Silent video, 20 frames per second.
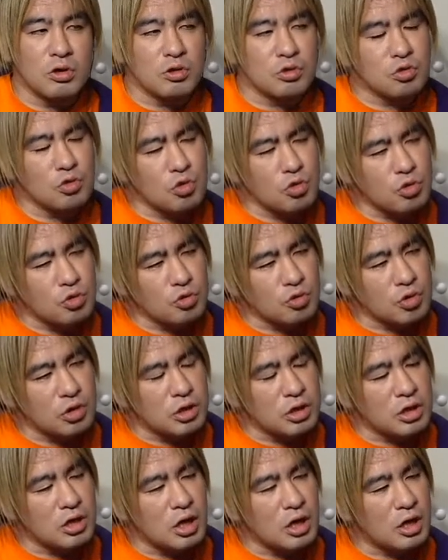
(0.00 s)
ちょっと
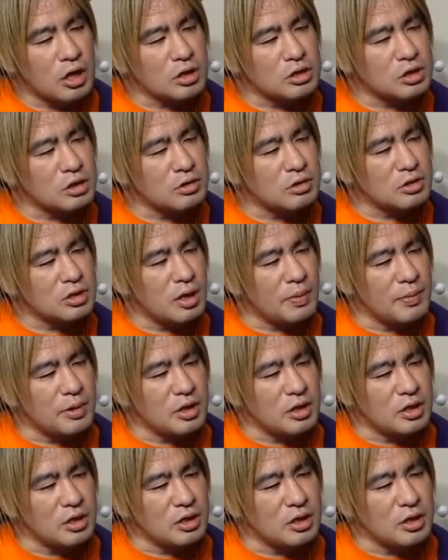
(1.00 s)
開かせるため
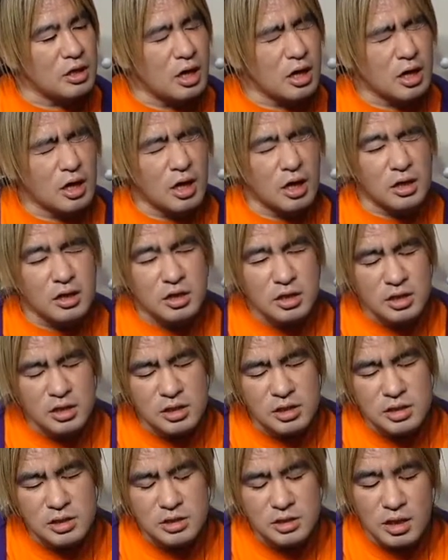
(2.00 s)
になんか
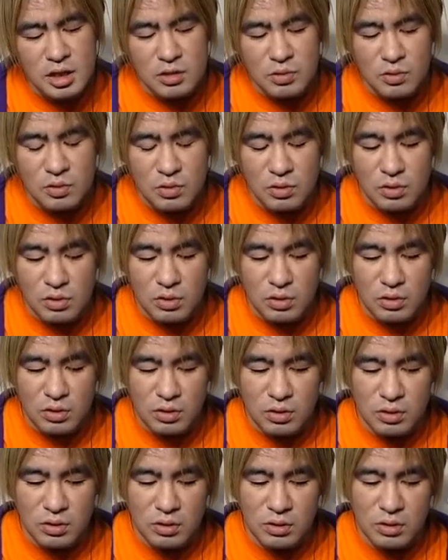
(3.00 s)
インスタの
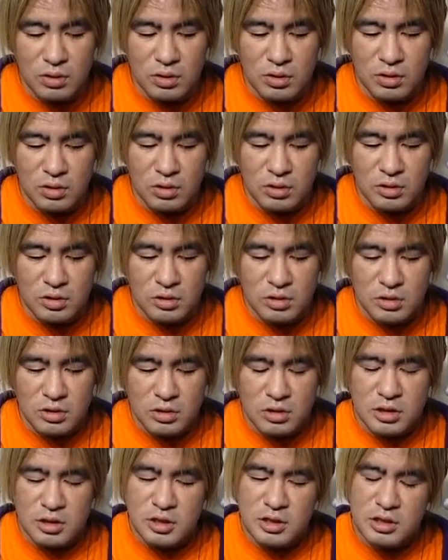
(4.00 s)

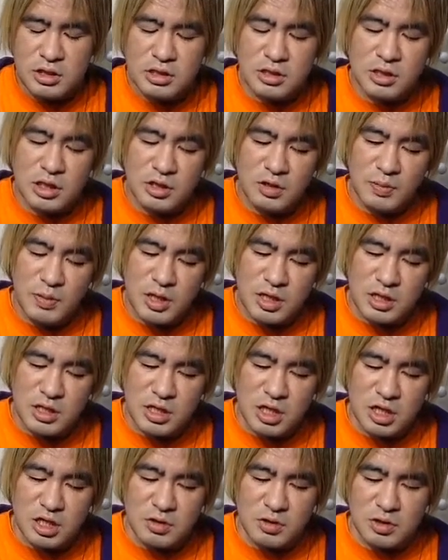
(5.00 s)

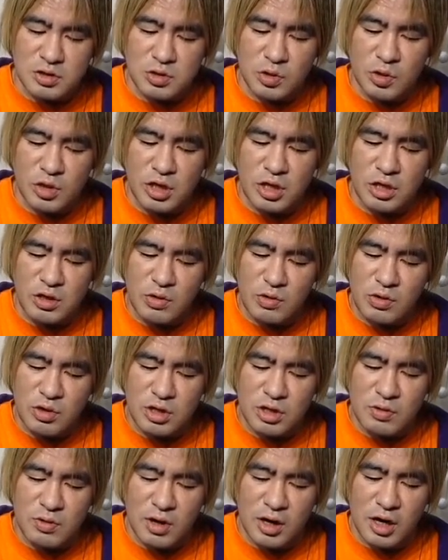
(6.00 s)
メッセージはそれ用
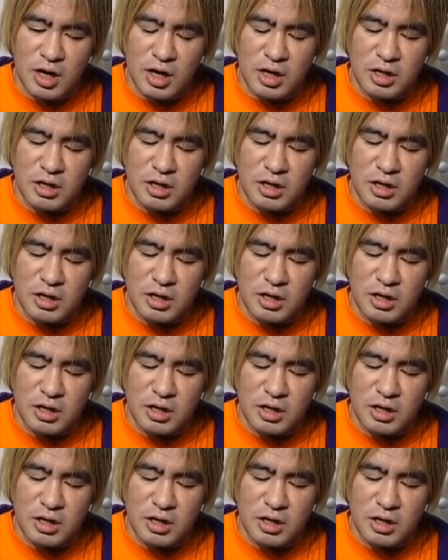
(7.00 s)
には公